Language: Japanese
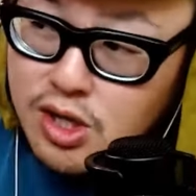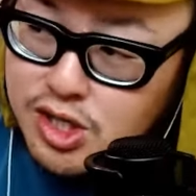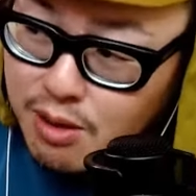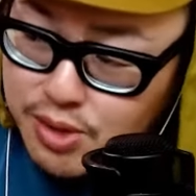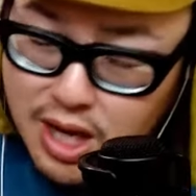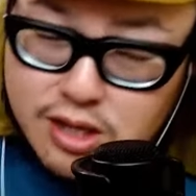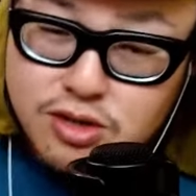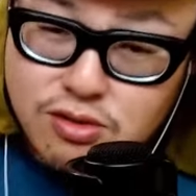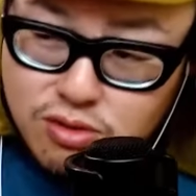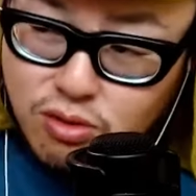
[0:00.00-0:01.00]
しかも野
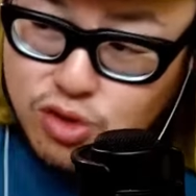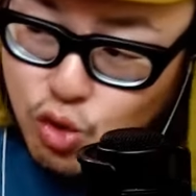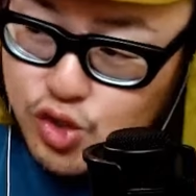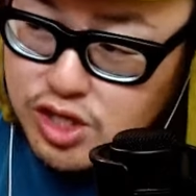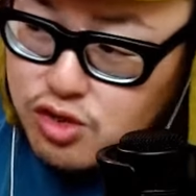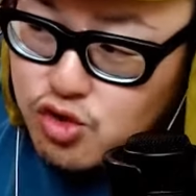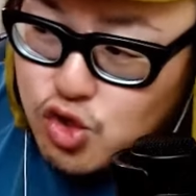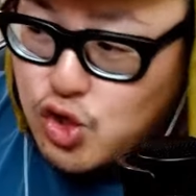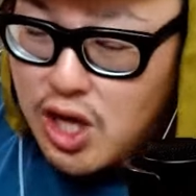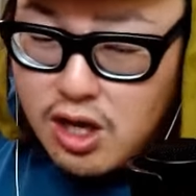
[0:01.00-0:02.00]
球の巨人優
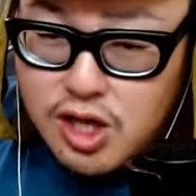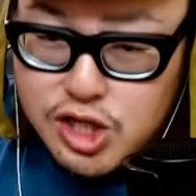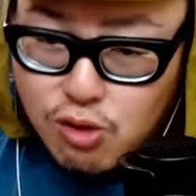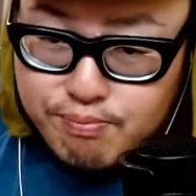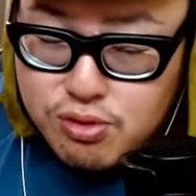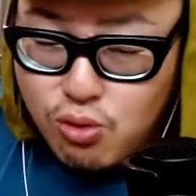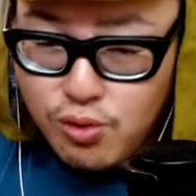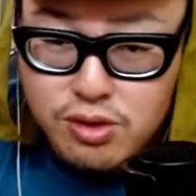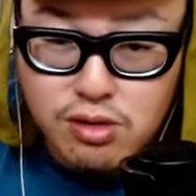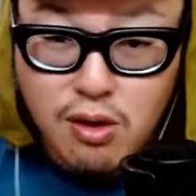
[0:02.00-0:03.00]
勝した話をぶっ
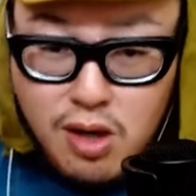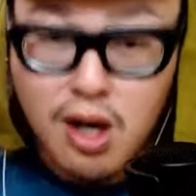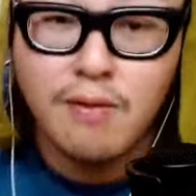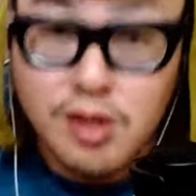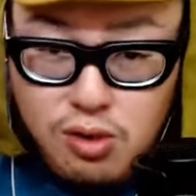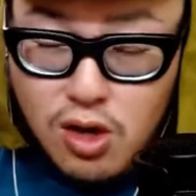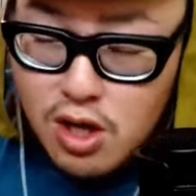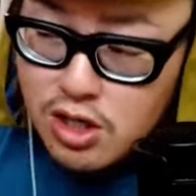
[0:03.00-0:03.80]
込んでくるかわかんないですよ。